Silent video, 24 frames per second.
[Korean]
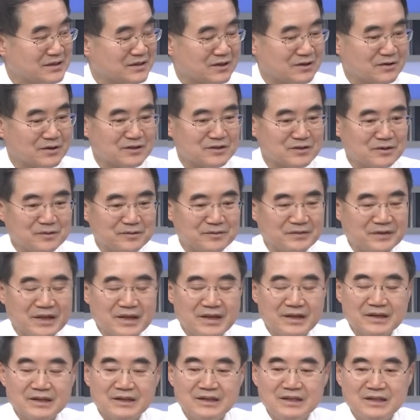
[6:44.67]
결과적으로
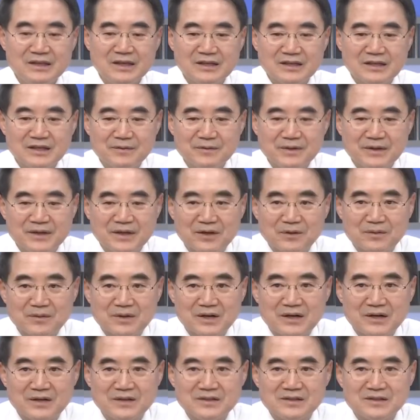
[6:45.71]
이 얘기가 왜
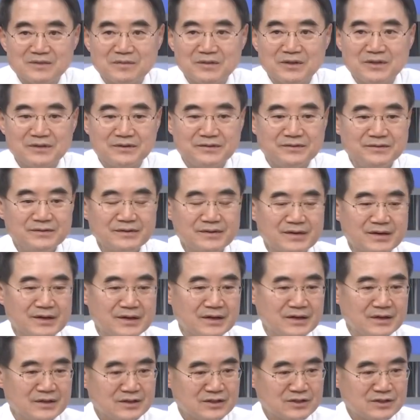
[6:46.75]
나올까 하는 측면은 예.